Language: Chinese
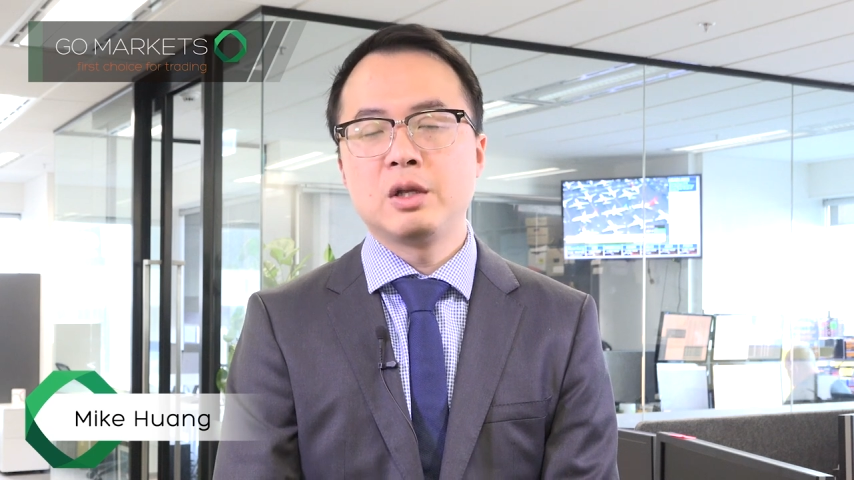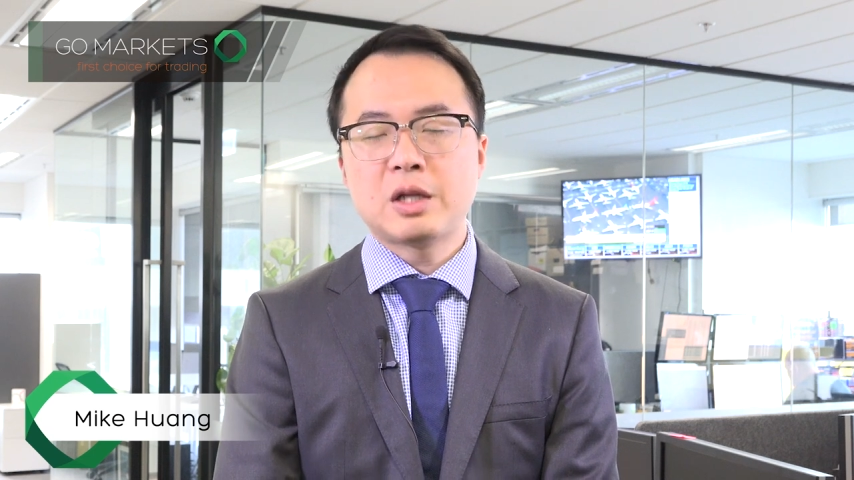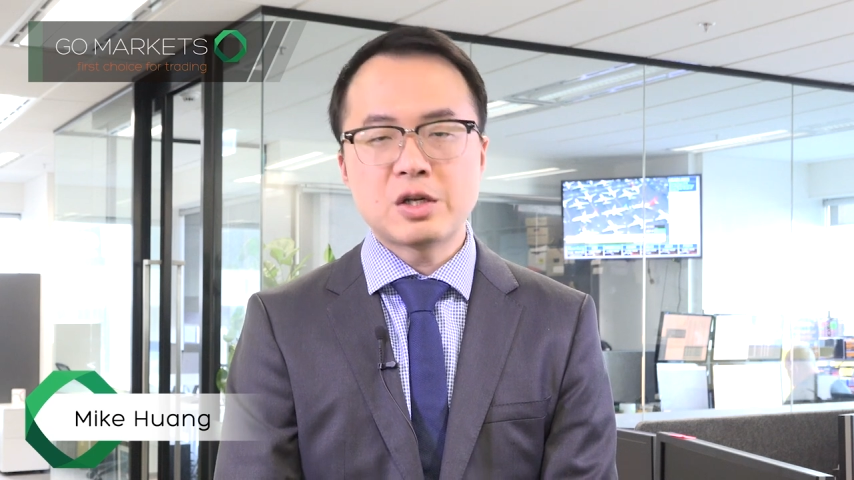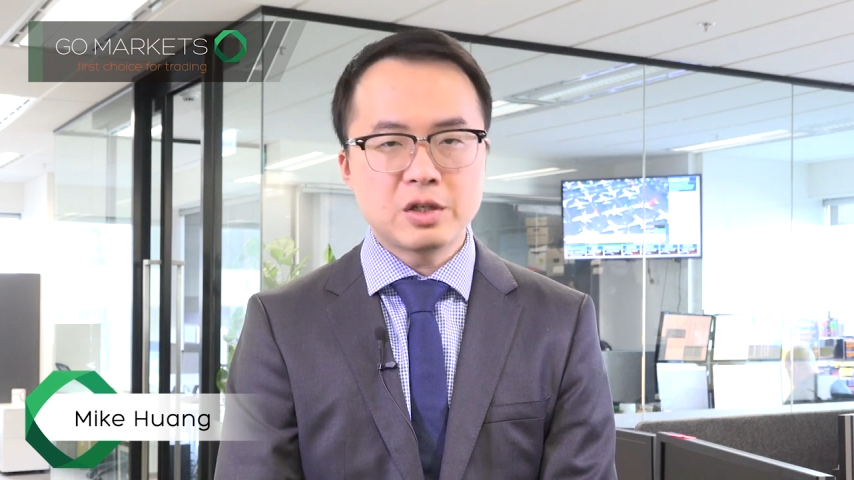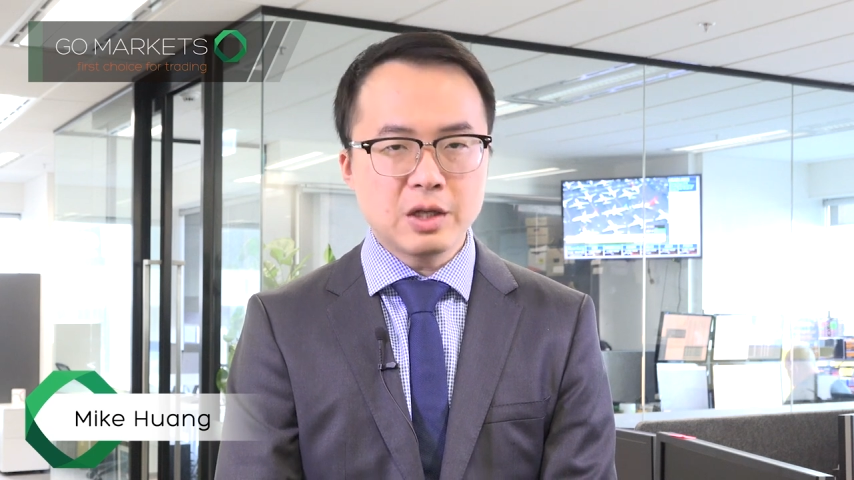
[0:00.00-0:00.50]

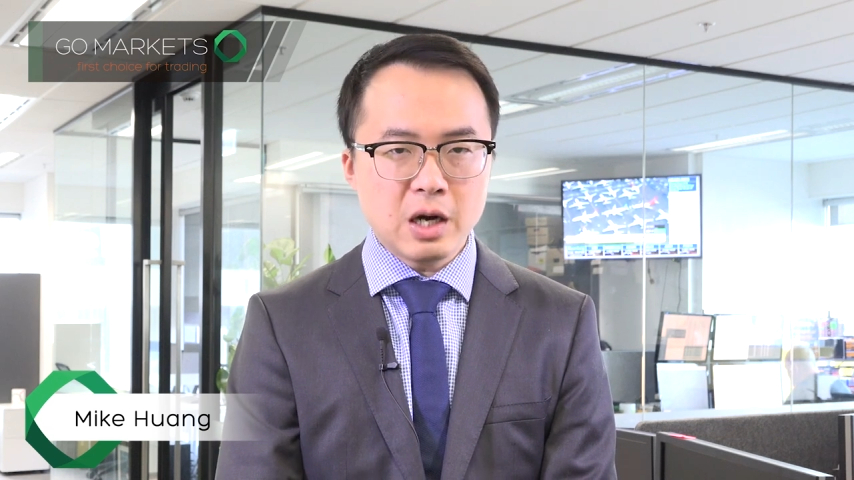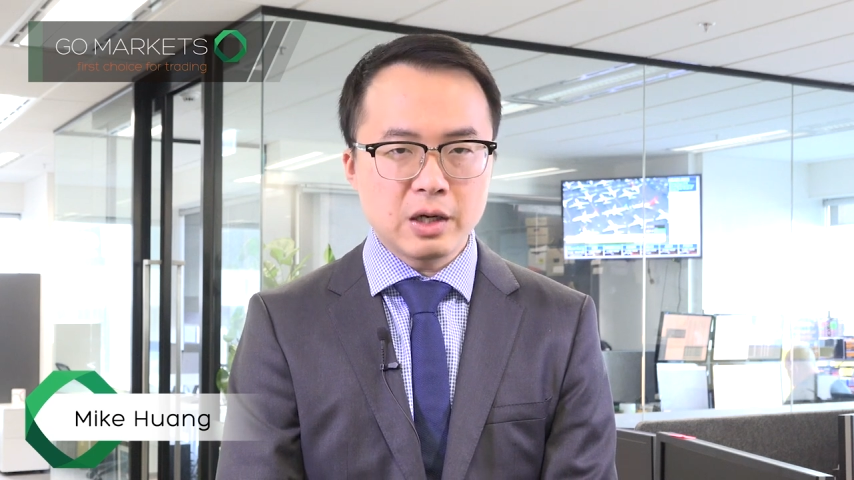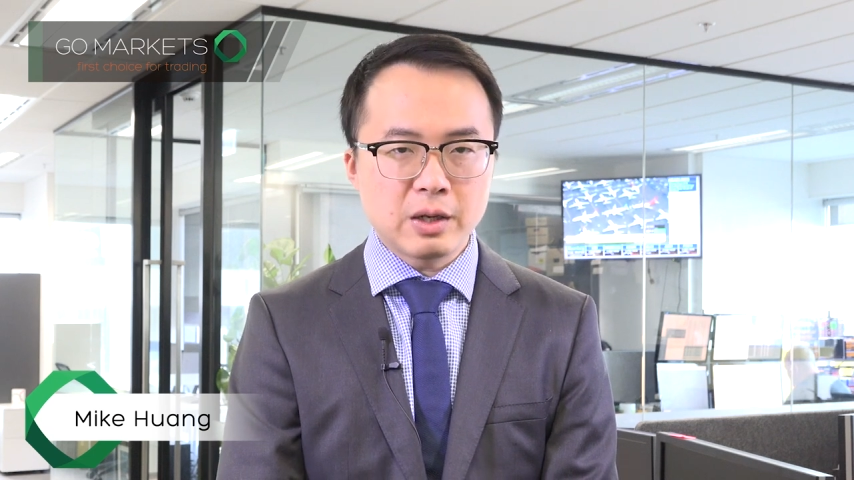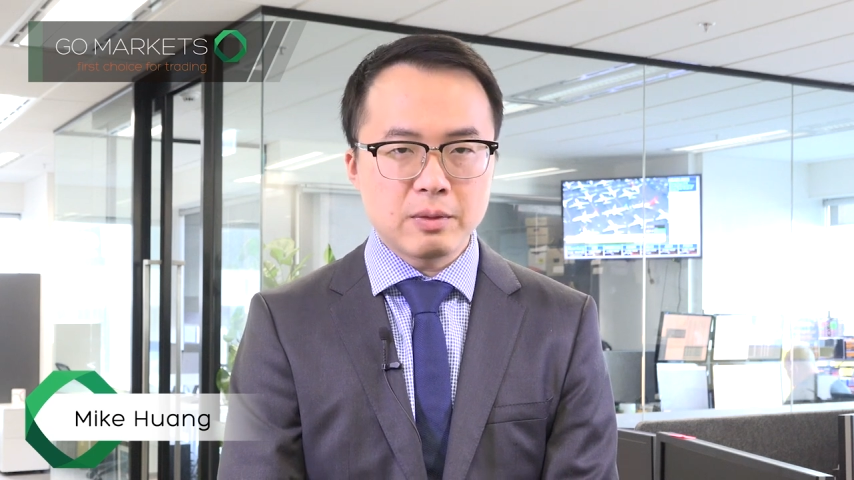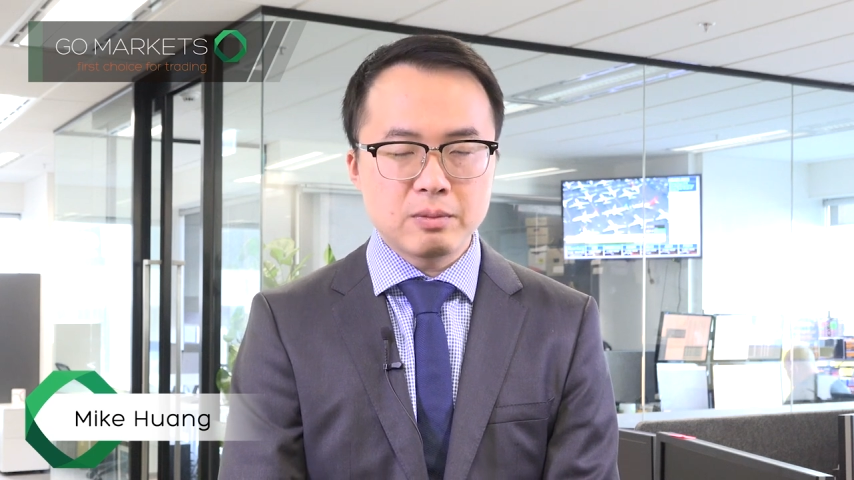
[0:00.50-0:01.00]
但是第二
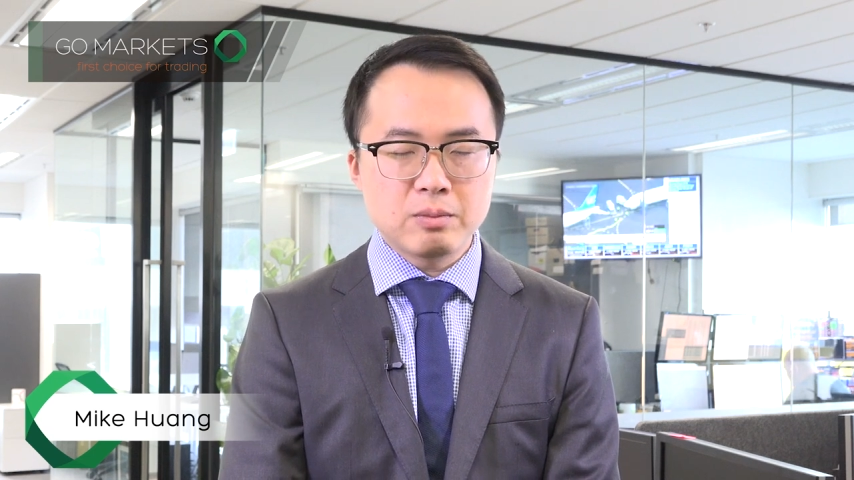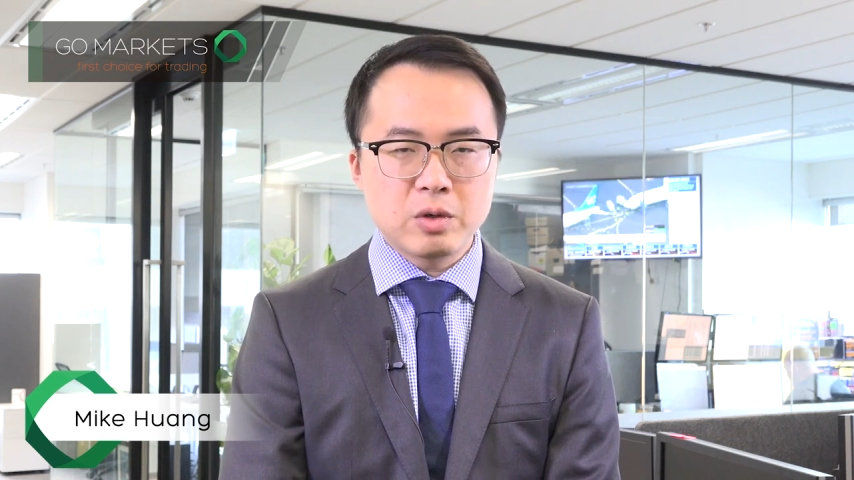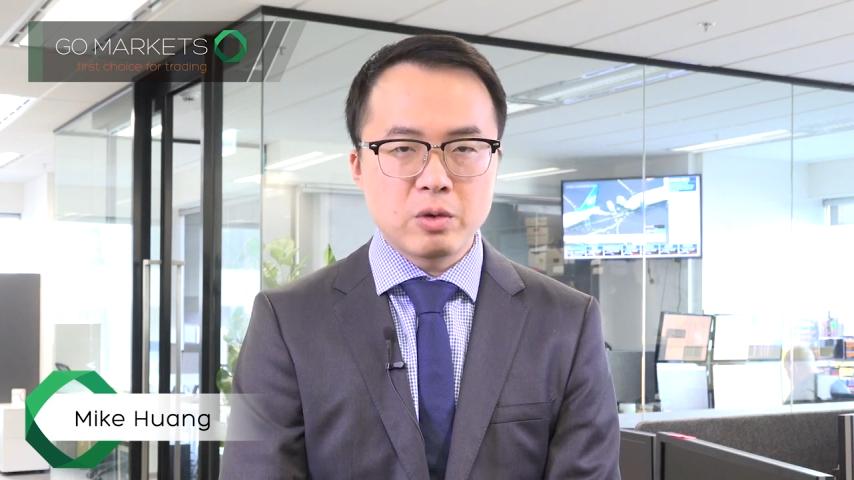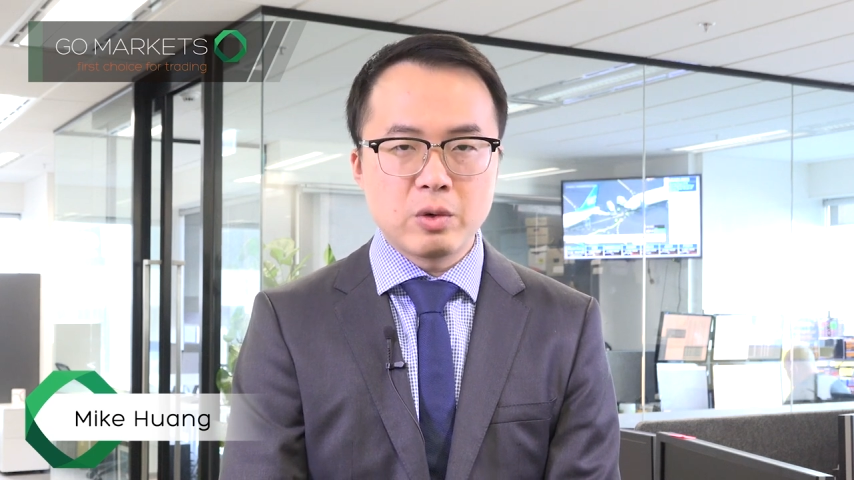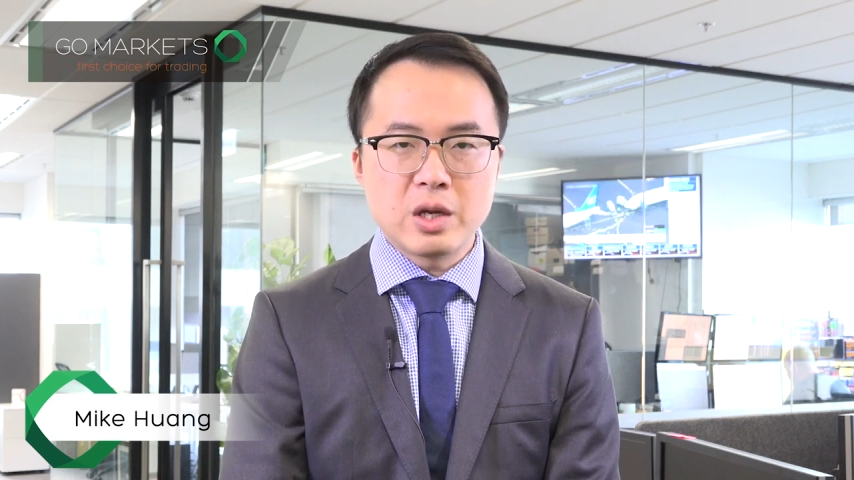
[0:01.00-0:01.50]
点。
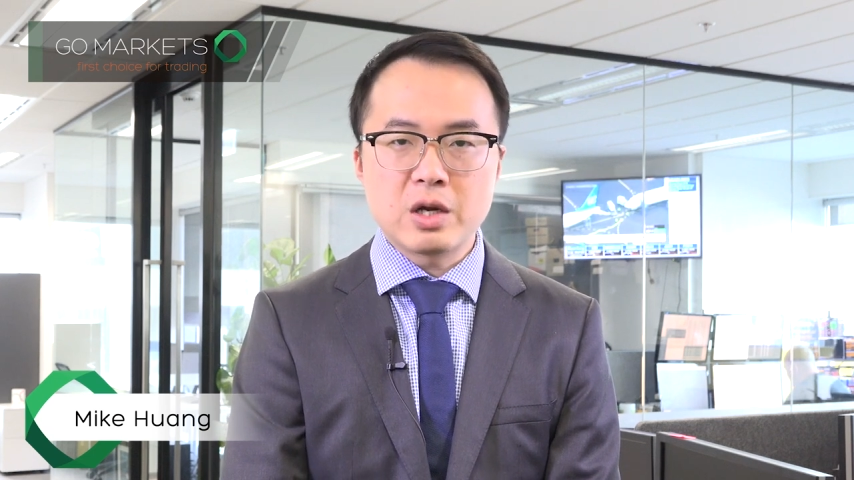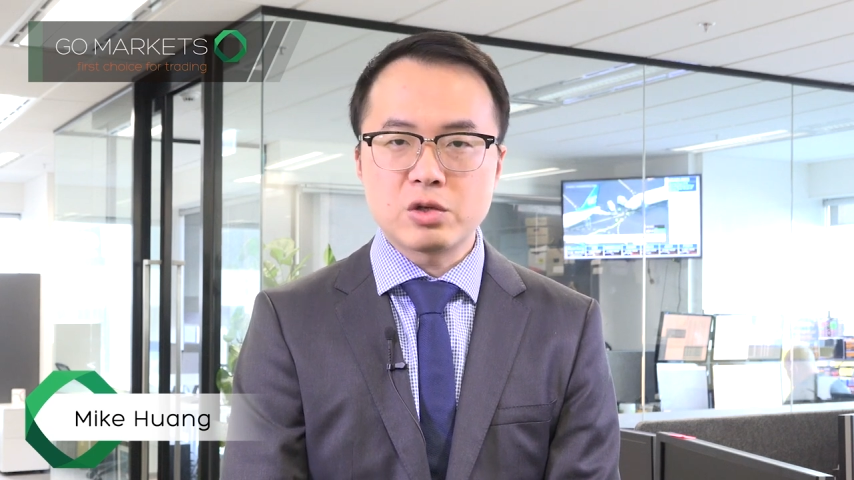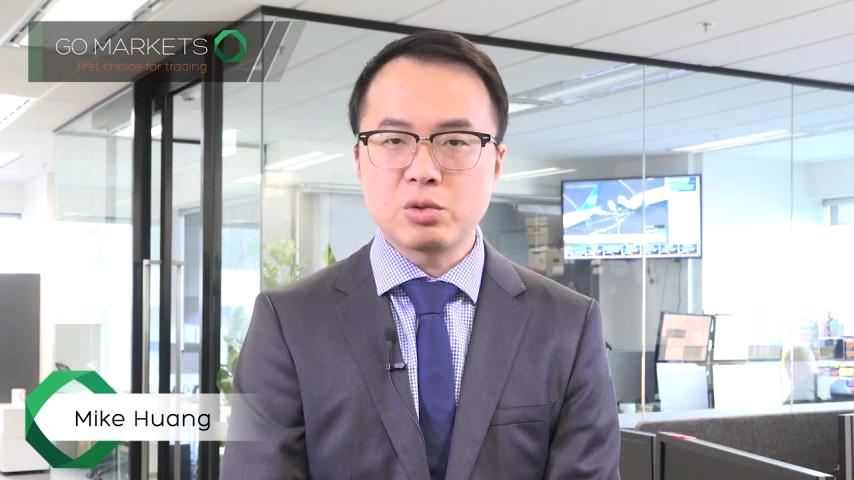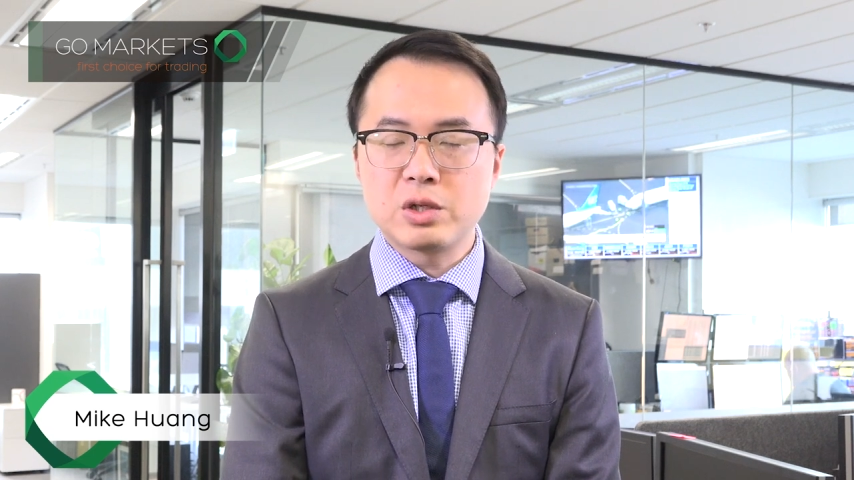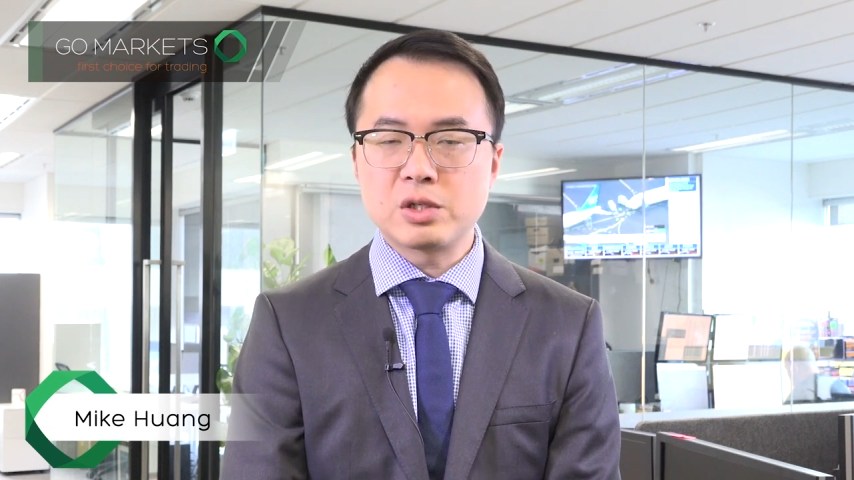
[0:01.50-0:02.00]
我也要
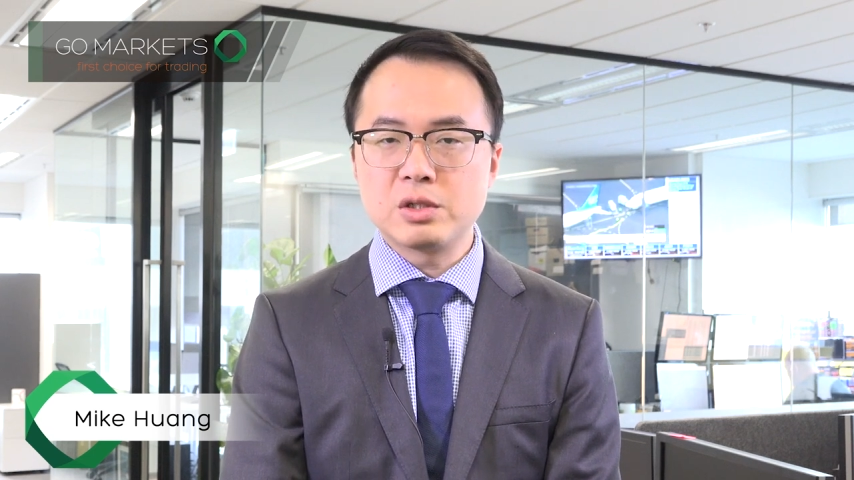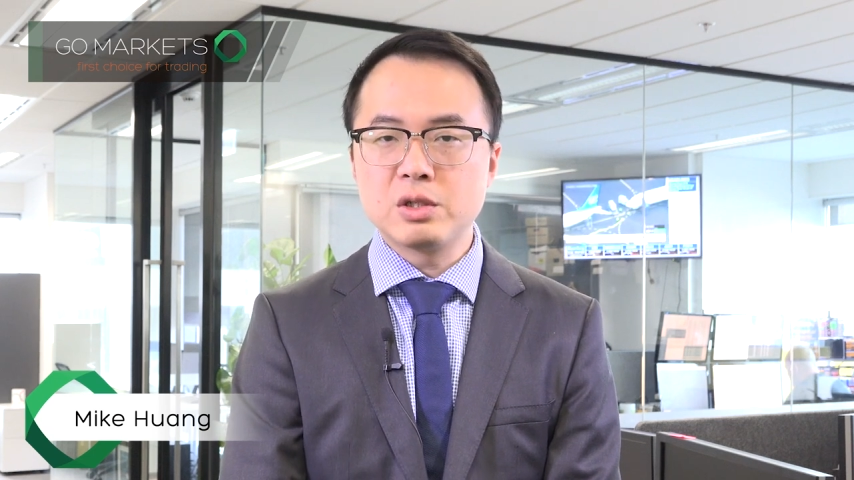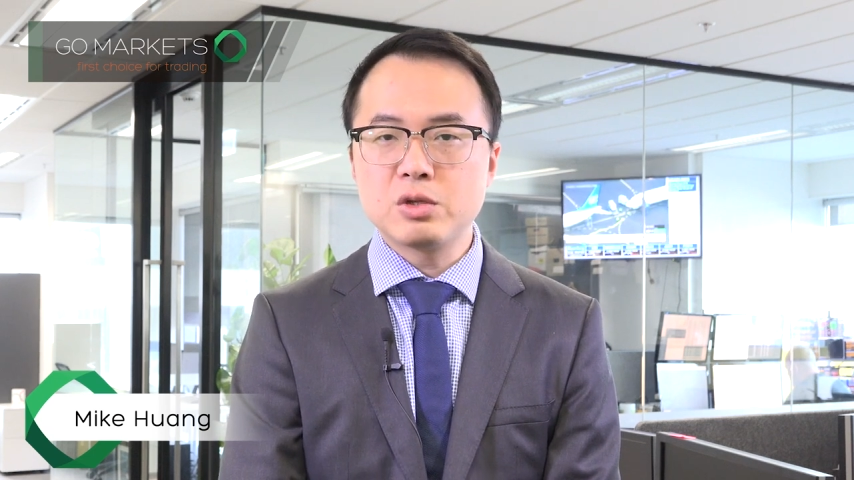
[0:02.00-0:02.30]
说的是，